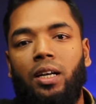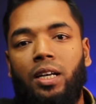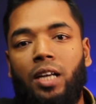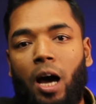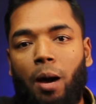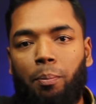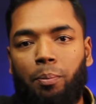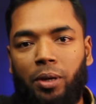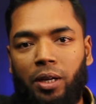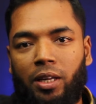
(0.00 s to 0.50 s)

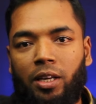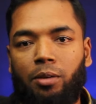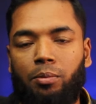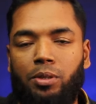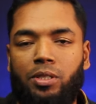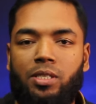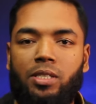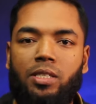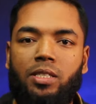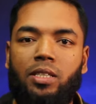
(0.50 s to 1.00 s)
ডাব বিক্রি
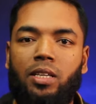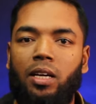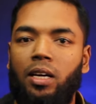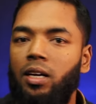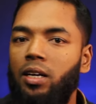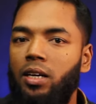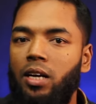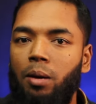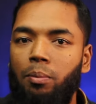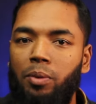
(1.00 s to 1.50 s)
বিজনেস
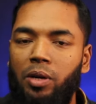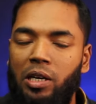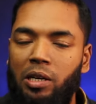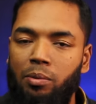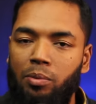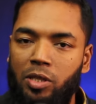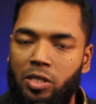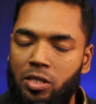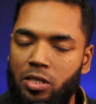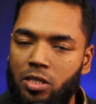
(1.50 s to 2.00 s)
ডাব
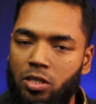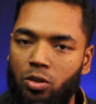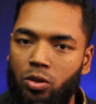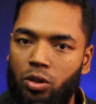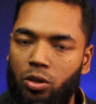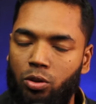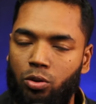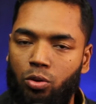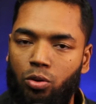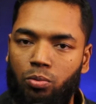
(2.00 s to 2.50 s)
বিক্রি বিজনেসও
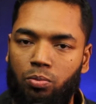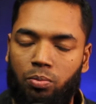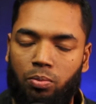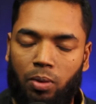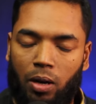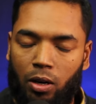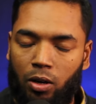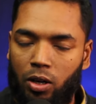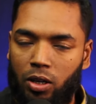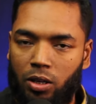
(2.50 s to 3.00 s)
কিন্তু খুব
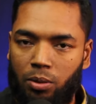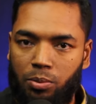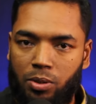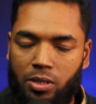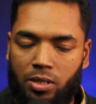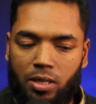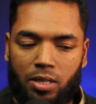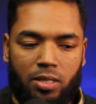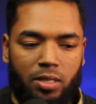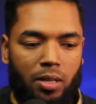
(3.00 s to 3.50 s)
ভালো একটা
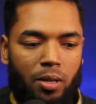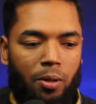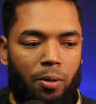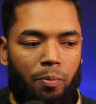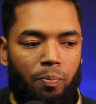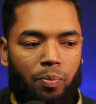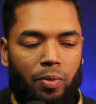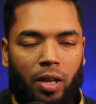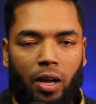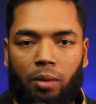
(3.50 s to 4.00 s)
বিজনেস
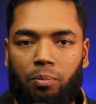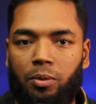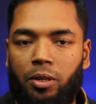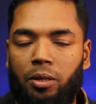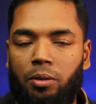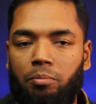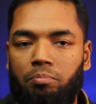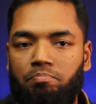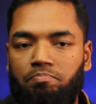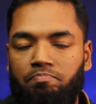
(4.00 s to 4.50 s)
আপনি